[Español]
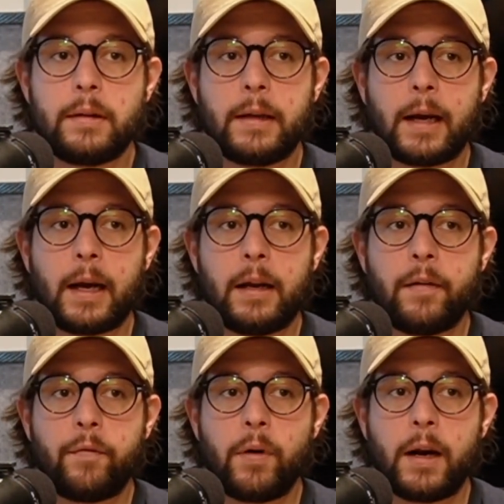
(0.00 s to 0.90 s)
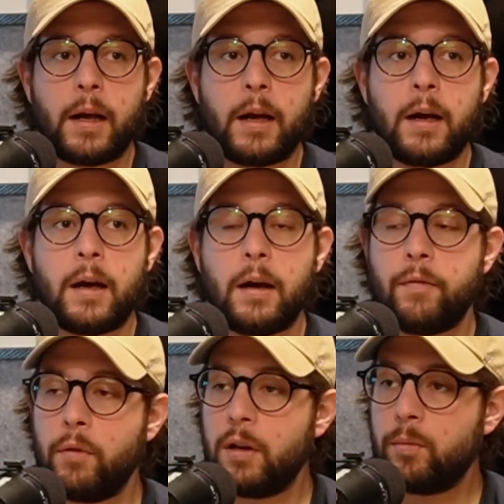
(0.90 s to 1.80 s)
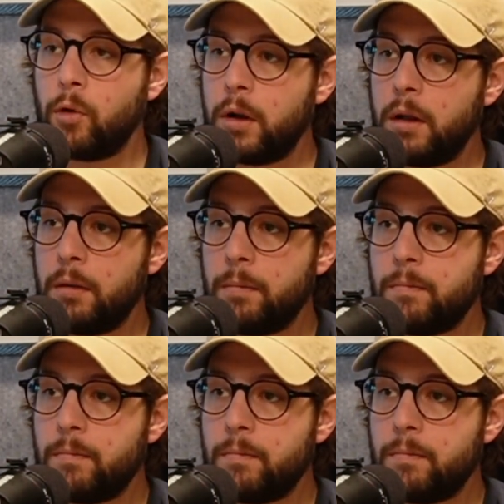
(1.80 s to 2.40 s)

dejaría fuera a Funes Mori.